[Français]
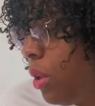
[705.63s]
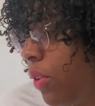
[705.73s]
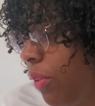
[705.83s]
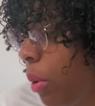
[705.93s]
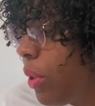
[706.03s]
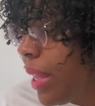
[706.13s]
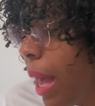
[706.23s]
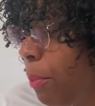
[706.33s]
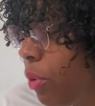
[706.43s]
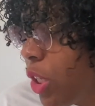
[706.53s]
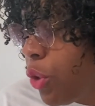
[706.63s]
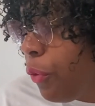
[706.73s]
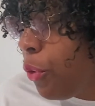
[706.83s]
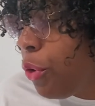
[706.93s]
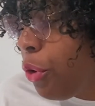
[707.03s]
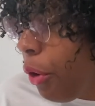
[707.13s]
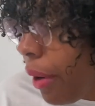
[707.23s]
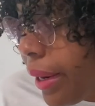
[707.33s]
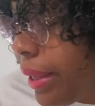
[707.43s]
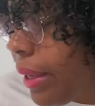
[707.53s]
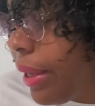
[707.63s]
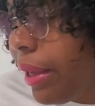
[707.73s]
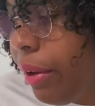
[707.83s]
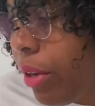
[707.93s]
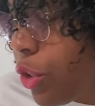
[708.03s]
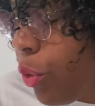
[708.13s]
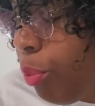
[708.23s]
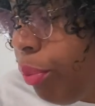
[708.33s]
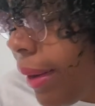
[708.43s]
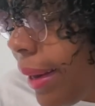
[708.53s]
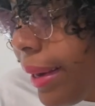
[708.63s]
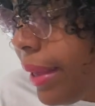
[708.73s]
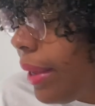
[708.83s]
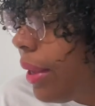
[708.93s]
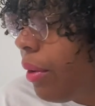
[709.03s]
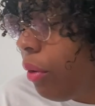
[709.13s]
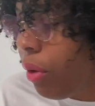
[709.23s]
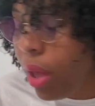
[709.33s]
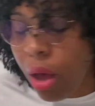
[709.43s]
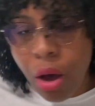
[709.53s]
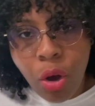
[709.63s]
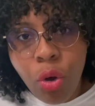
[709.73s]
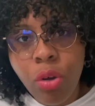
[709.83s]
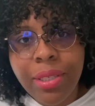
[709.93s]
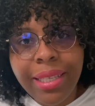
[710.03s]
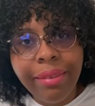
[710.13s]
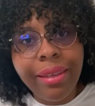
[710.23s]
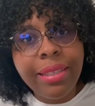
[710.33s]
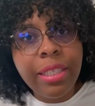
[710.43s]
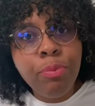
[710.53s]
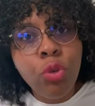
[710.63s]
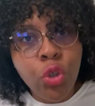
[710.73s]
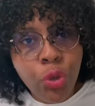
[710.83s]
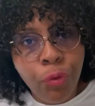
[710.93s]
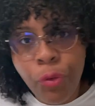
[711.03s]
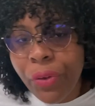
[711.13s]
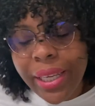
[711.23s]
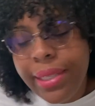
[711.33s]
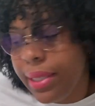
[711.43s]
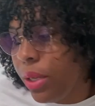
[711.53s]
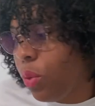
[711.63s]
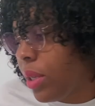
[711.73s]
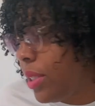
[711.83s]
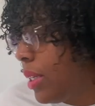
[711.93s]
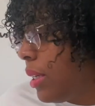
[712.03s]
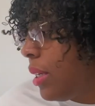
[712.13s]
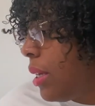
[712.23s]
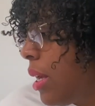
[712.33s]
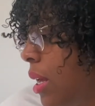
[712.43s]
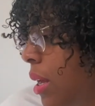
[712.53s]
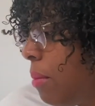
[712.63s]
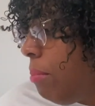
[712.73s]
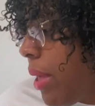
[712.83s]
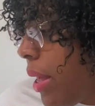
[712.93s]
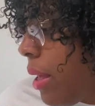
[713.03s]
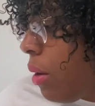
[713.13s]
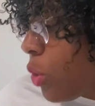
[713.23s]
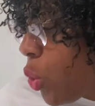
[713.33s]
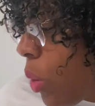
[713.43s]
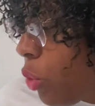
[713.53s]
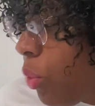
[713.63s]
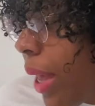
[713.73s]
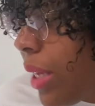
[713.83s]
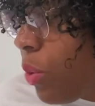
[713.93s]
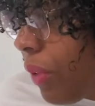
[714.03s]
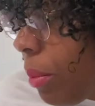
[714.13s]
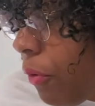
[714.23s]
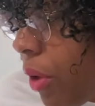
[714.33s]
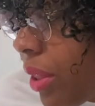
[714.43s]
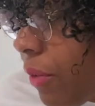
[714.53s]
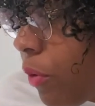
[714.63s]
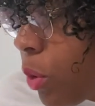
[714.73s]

C'est vraiment une gamme pour les cheveux curlés, euh, les cheveux bouclés, euh, encore certains types de cheveux frisés, quoi. C'est, mais en soi, en tout cas, ils ont vraiment fait un effort